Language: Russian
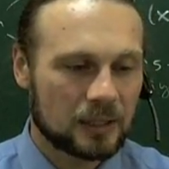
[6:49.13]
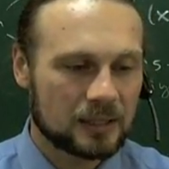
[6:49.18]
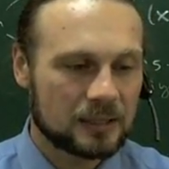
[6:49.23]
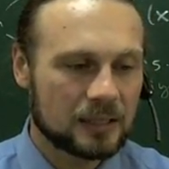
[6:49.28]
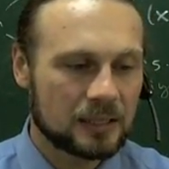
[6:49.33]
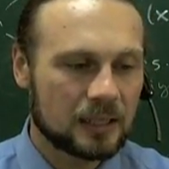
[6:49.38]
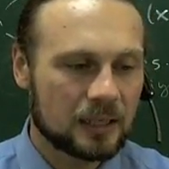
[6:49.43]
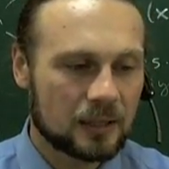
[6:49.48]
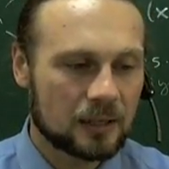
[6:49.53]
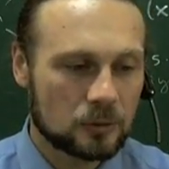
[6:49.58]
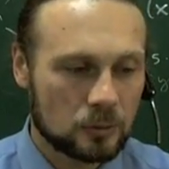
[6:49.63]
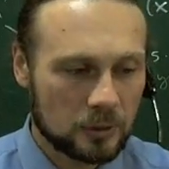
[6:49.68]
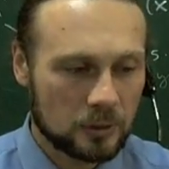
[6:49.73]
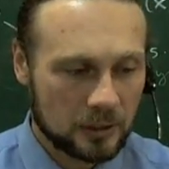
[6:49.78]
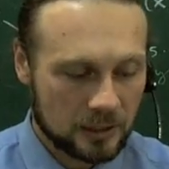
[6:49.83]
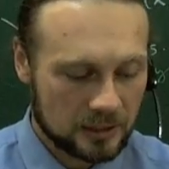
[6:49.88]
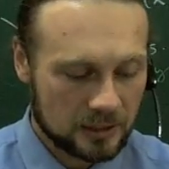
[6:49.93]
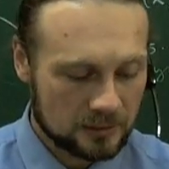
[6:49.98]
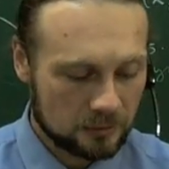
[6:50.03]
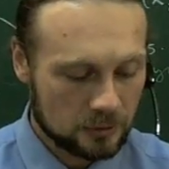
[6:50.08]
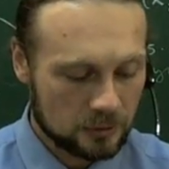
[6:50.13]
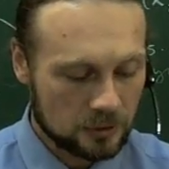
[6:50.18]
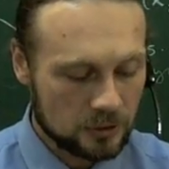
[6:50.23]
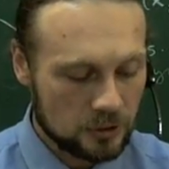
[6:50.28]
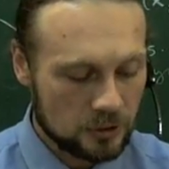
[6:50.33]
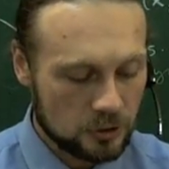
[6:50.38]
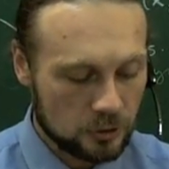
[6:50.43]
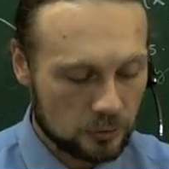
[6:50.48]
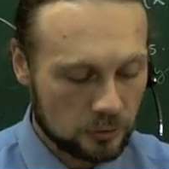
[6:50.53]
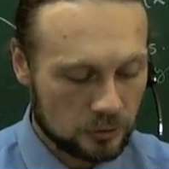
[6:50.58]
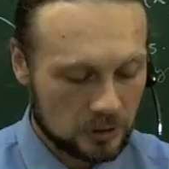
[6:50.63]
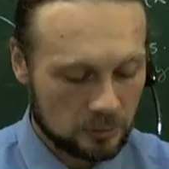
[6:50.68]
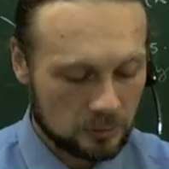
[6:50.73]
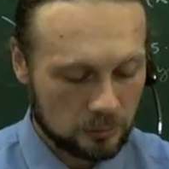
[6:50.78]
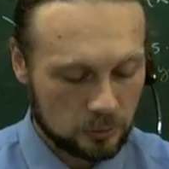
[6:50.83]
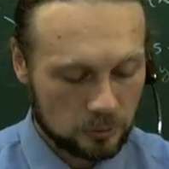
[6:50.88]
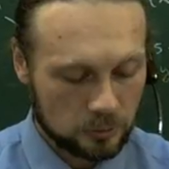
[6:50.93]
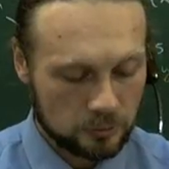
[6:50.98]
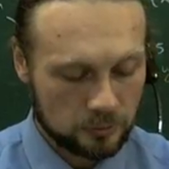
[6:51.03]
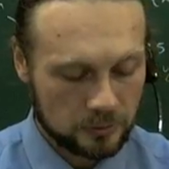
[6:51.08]
те, которые оказываются нечетными.
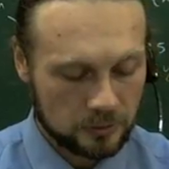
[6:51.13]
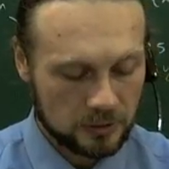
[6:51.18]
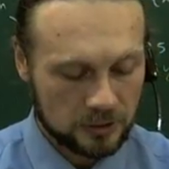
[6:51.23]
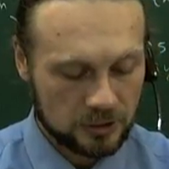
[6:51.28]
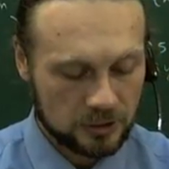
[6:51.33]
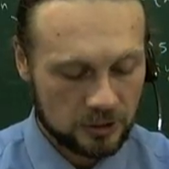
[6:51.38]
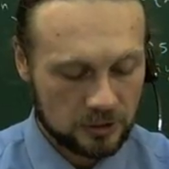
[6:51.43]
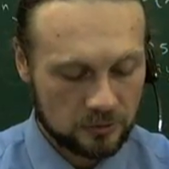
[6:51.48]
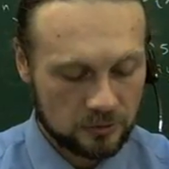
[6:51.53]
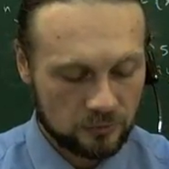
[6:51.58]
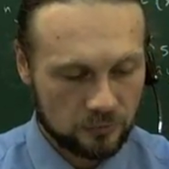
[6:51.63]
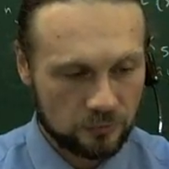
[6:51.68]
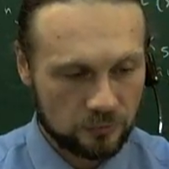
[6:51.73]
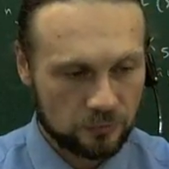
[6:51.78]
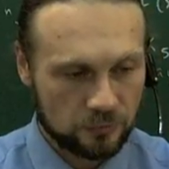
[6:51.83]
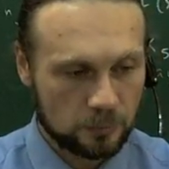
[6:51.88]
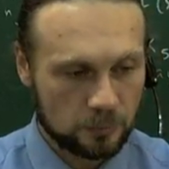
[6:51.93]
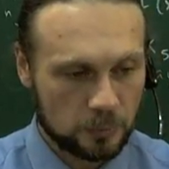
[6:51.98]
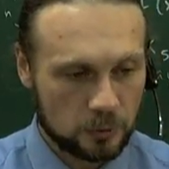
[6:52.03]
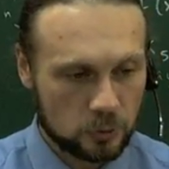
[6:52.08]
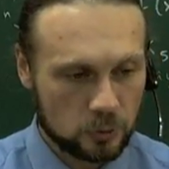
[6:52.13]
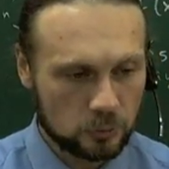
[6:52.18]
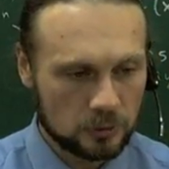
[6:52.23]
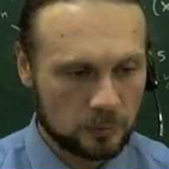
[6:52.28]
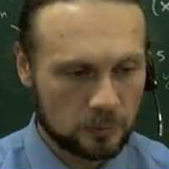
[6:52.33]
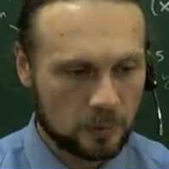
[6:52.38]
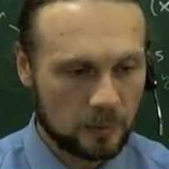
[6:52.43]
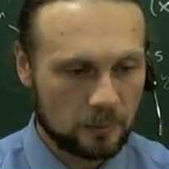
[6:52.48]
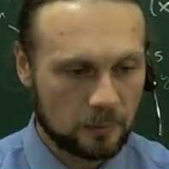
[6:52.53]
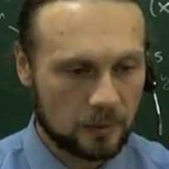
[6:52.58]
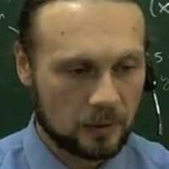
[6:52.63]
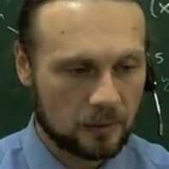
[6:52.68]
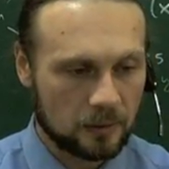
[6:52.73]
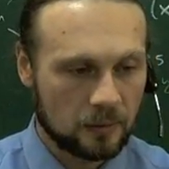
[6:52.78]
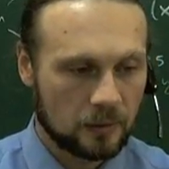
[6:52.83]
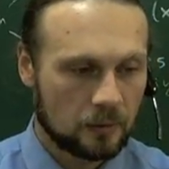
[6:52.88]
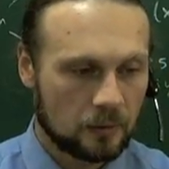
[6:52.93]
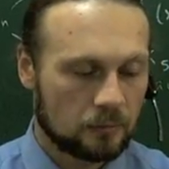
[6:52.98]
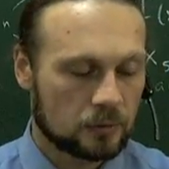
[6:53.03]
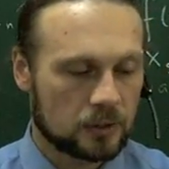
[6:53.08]
То есть вот я сейчас пишу, например,
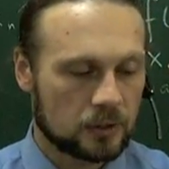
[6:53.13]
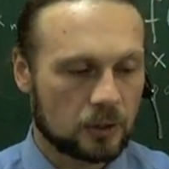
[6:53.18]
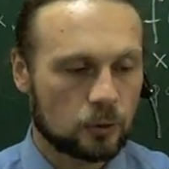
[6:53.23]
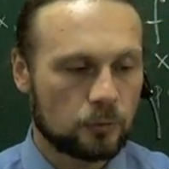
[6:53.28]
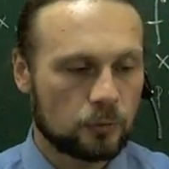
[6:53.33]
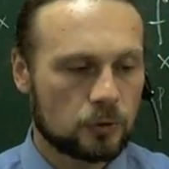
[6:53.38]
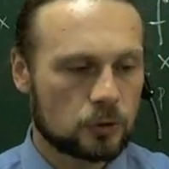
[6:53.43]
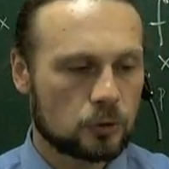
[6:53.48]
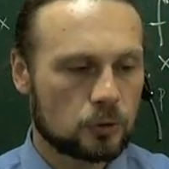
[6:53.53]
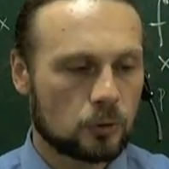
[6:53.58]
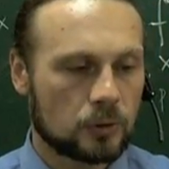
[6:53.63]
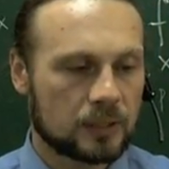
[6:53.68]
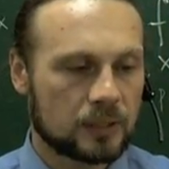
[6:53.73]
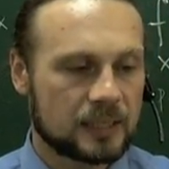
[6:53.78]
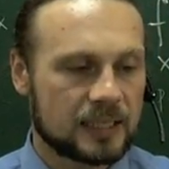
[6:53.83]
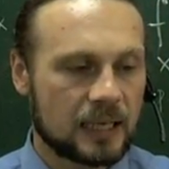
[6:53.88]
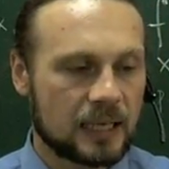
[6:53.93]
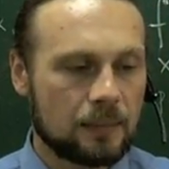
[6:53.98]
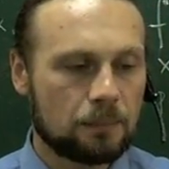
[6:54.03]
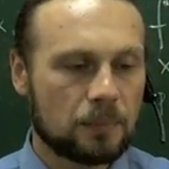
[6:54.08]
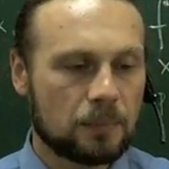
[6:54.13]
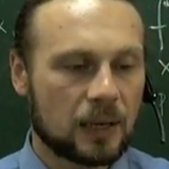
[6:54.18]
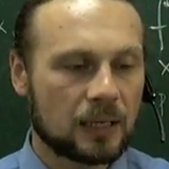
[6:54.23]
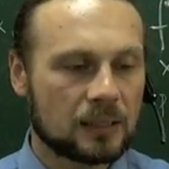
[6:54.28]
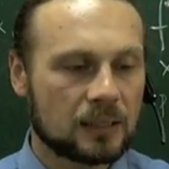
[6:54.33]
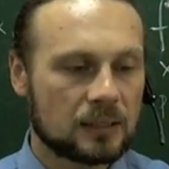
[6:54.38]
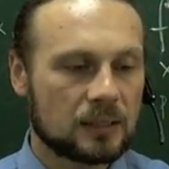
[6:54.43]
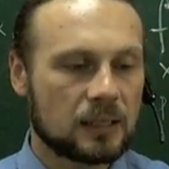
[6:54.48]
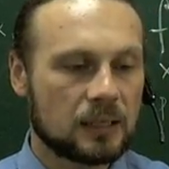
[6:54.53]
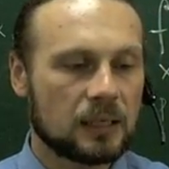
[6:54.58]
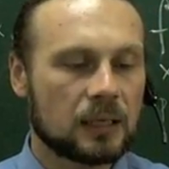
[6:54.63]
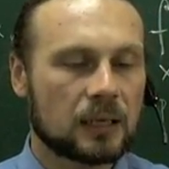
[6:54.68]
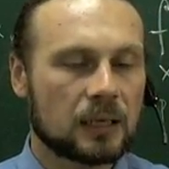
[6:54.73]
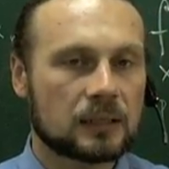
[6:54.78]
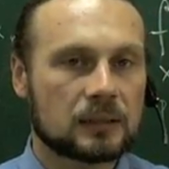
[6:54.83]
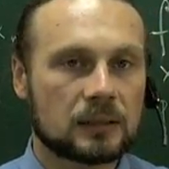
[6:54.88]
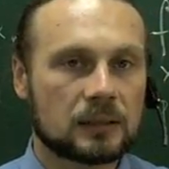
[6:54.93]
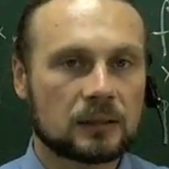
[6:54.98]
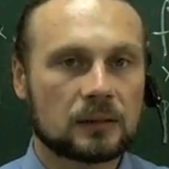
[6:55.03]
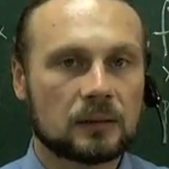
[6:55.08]
вот так, увижу только 7, 5, 3,
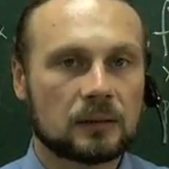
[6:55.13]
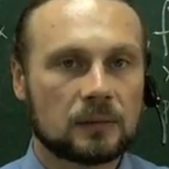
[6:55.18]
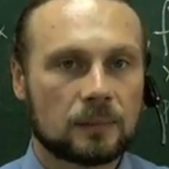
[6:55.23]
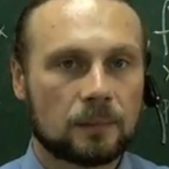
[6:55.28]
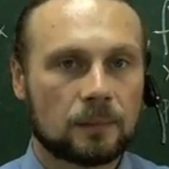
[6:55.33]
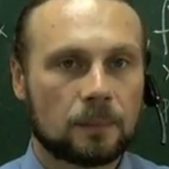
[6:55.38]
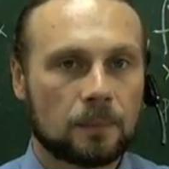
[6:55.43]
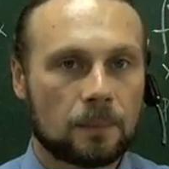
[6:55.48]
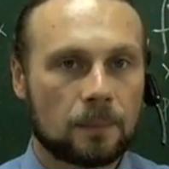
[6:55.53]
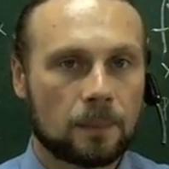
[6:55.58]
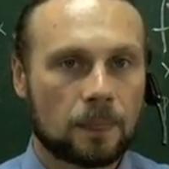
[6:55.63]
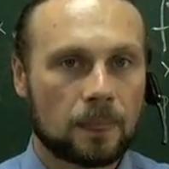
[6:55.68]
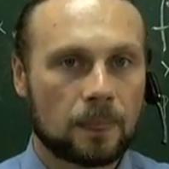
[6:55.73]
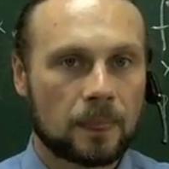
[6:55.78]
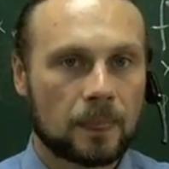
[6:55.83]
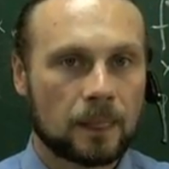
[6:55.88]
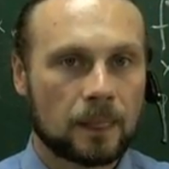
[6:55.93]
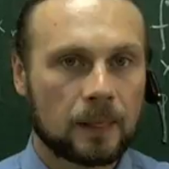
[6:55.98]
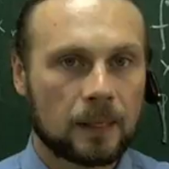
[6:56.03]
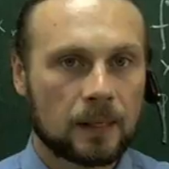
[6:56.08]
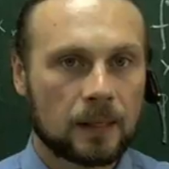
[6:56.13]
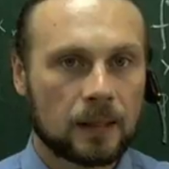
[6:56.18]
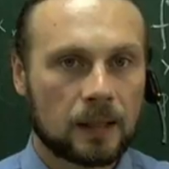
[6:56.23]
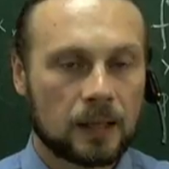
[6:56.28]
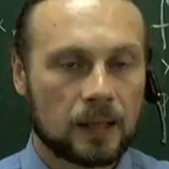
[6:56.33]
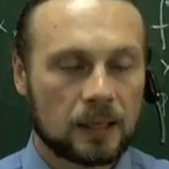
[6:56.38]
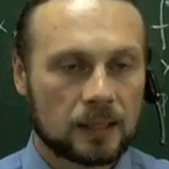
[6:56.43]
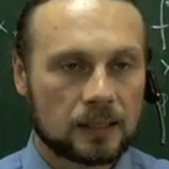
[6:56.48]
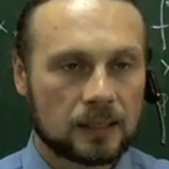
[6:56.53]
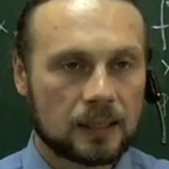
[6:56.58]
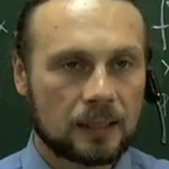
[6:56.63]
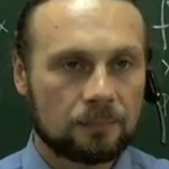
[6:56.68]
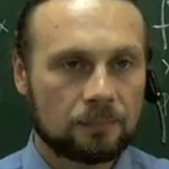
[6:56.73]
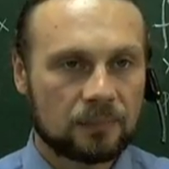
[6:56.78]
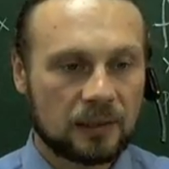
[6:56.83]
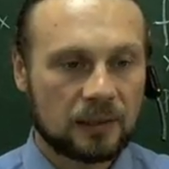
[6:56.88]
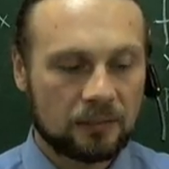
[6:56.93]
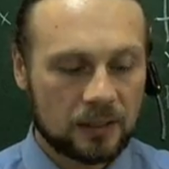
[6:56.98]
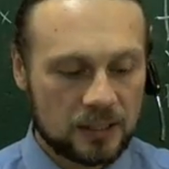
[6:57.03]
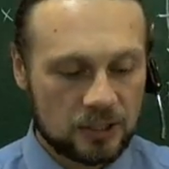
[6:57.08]
1. Да?
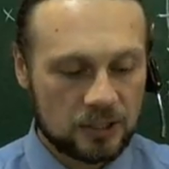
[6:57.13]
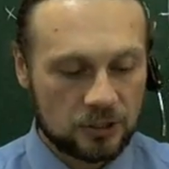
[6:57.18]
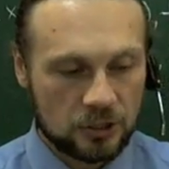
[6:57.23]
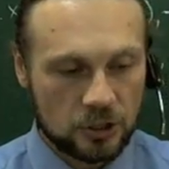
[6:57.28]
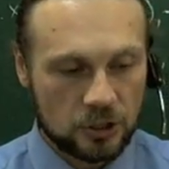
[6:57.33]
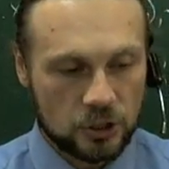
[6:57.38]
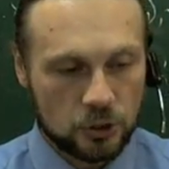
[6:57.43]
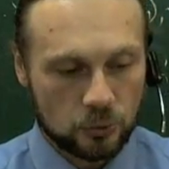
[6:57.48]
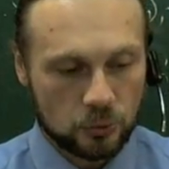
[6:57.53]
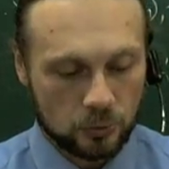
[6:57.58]
Давайте еще